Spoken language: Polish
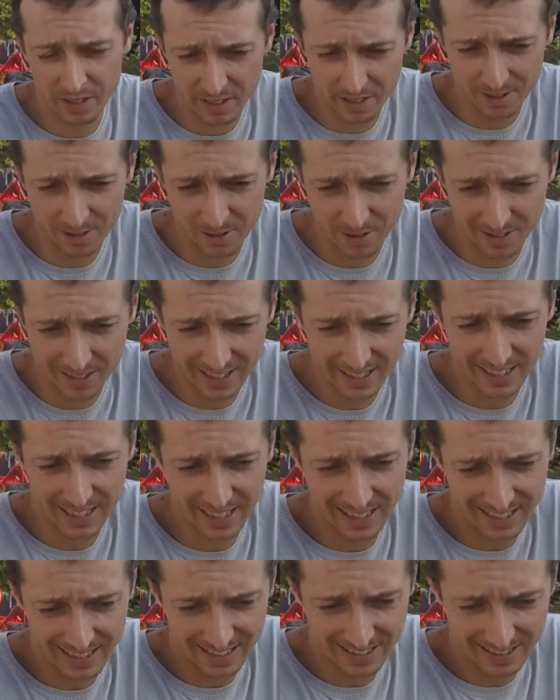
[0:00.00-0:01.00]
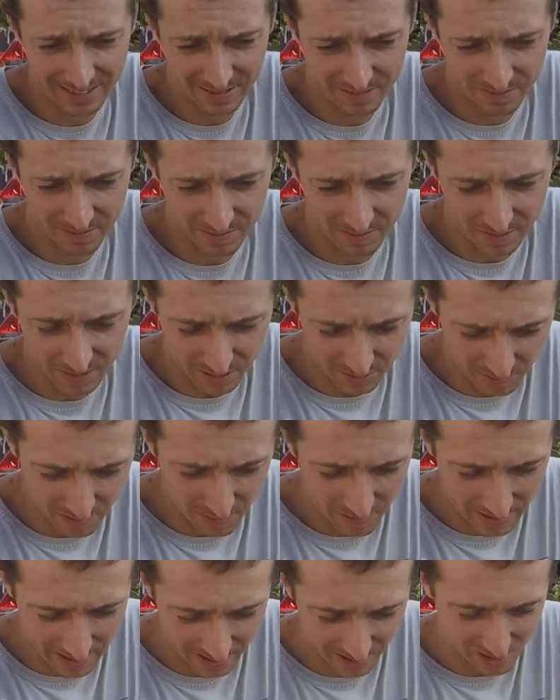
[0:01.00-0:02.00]
biednego człowieka, co
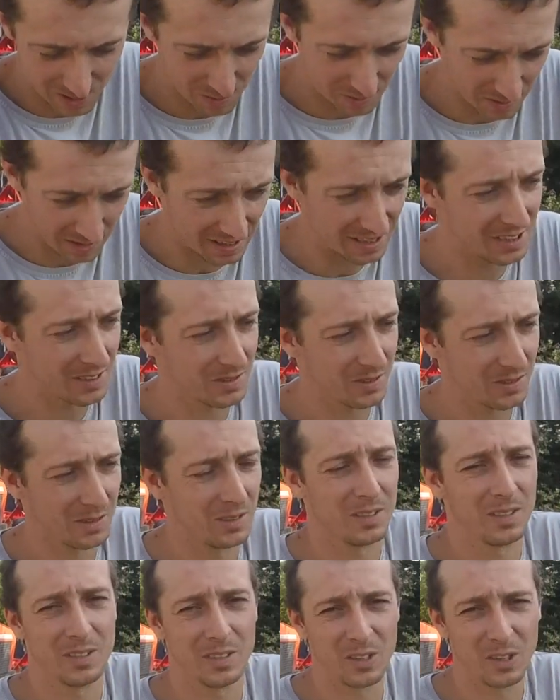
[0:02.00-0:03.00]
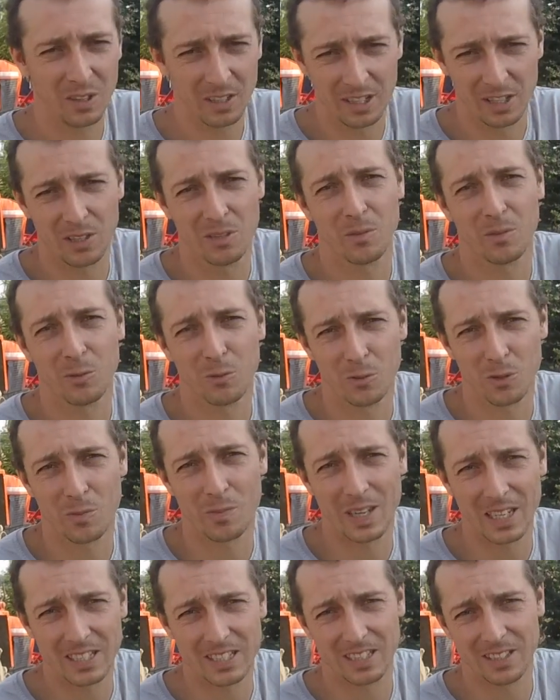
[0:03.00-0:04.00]
ma małe gospodarstwo, dotknie to
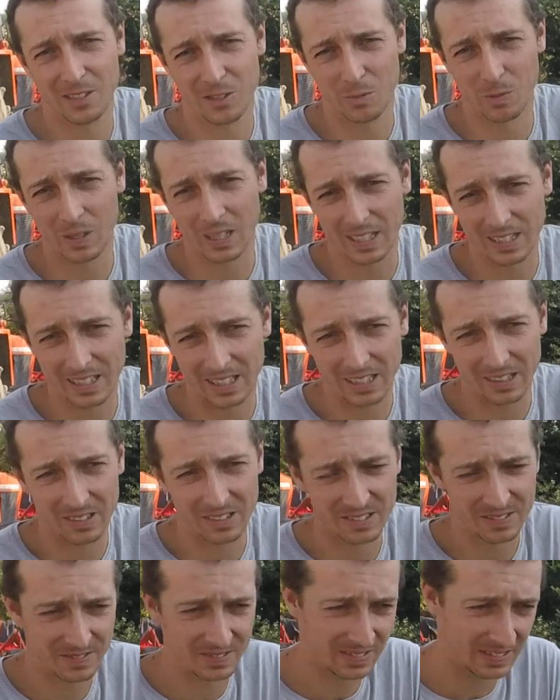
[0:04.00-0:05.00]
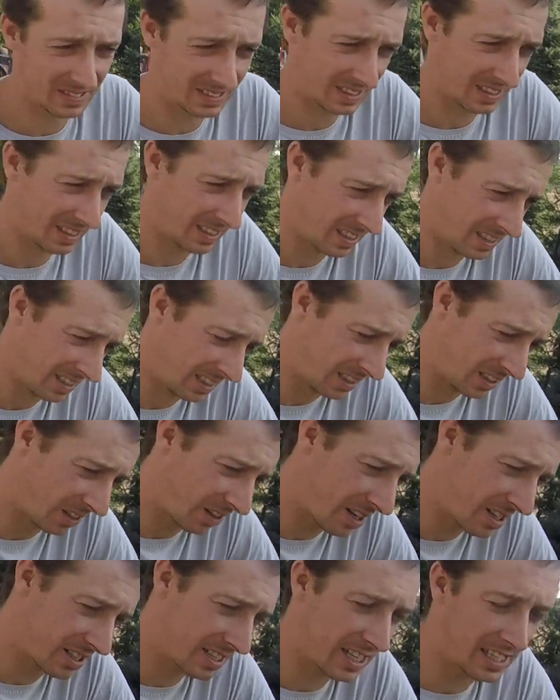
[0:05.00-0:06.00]
dużo bardziej niż bogatego.
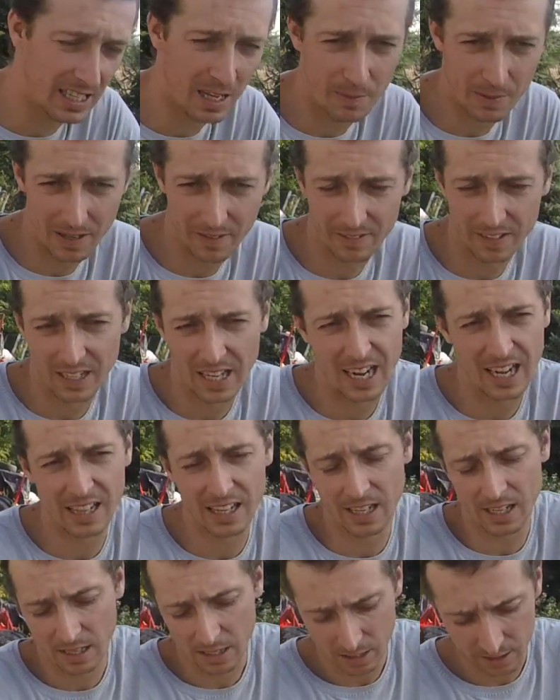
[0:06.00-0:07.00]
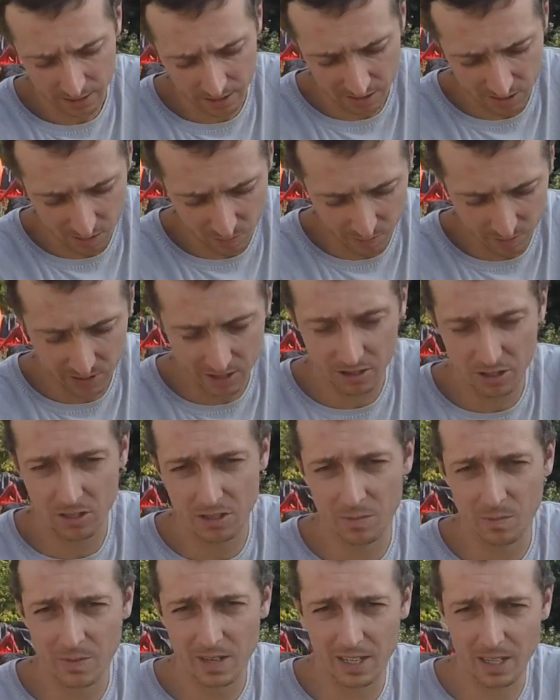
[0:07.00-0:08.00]
To e, jest jedna prawda, ale nikomu nie
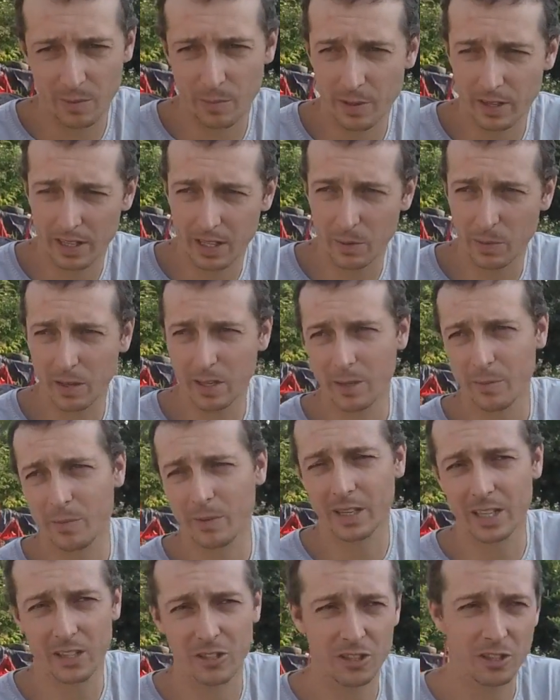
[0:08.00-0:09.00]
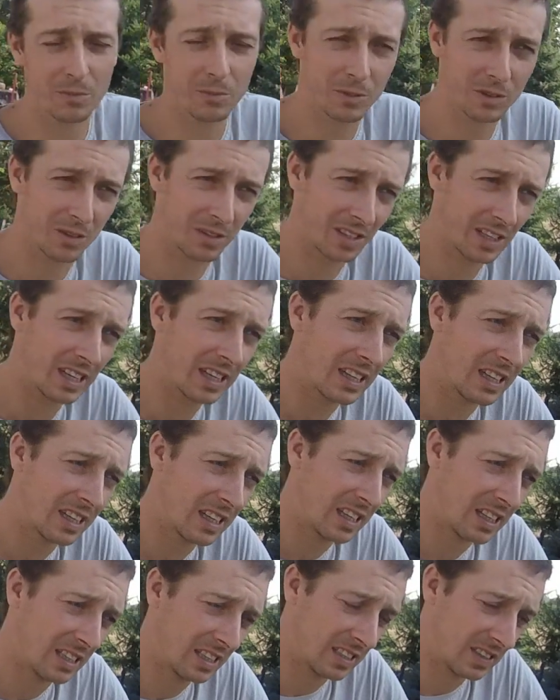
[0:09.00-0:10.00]
życzymy ani biednemu, ani bogatszemu, no nie?
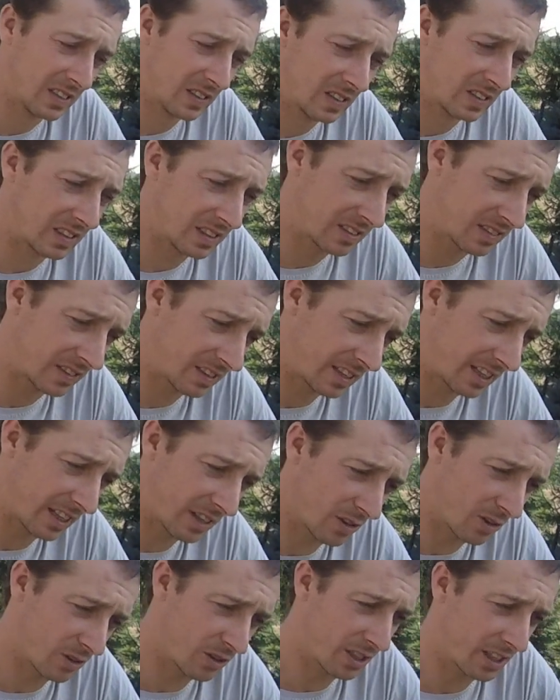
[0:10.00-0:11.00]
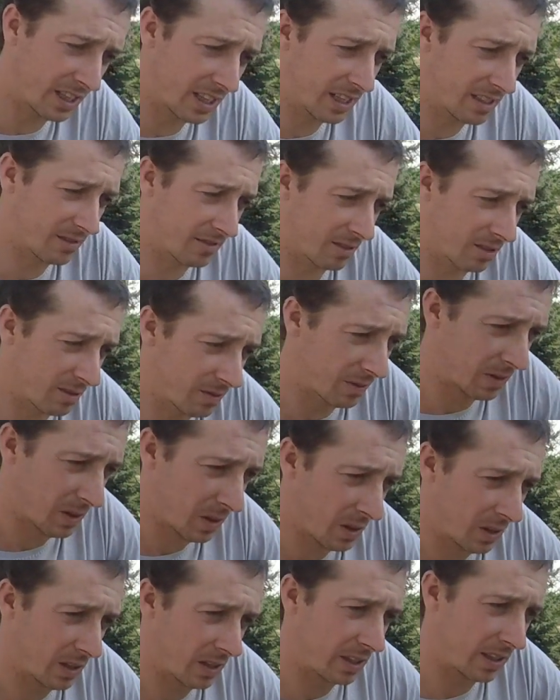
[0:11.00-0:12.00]
Dokładnie. No. Tylko, no. że no,
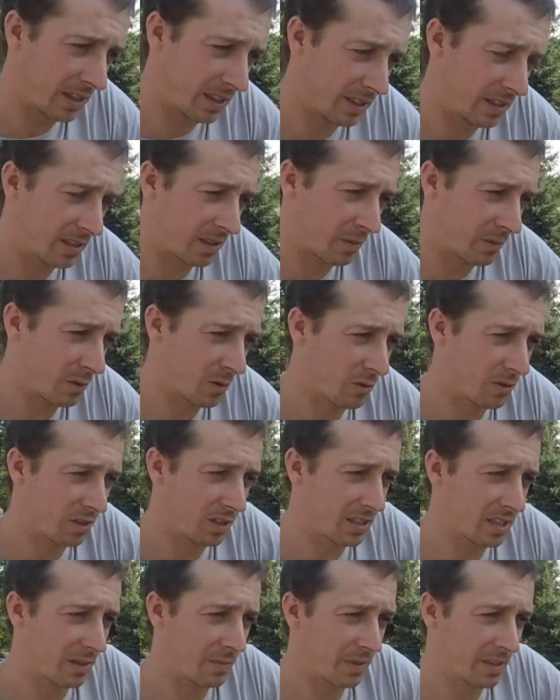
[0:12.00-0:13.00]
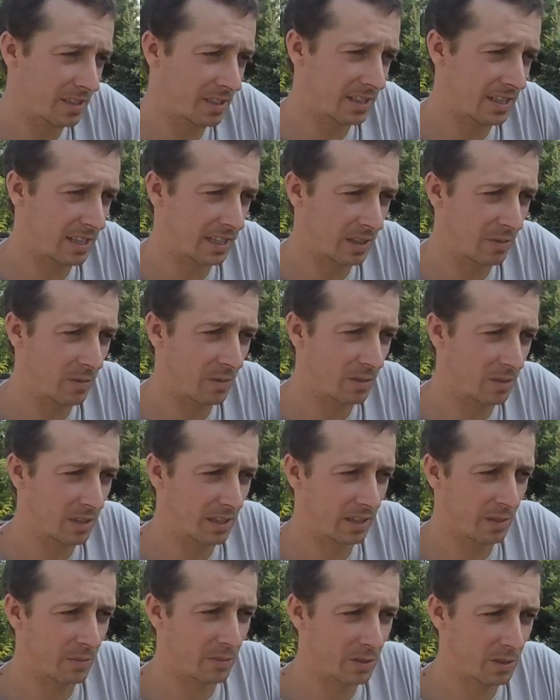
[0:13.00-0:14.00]
y, są różnice między takim, o
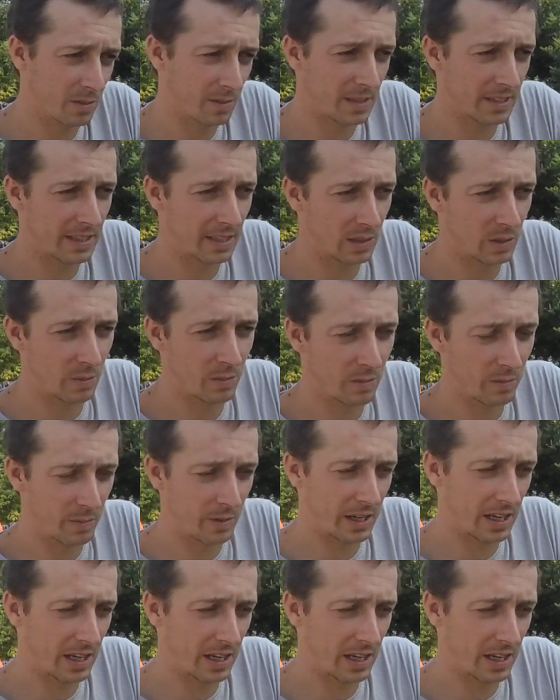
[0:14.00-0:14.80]
taką osobą a taką, bo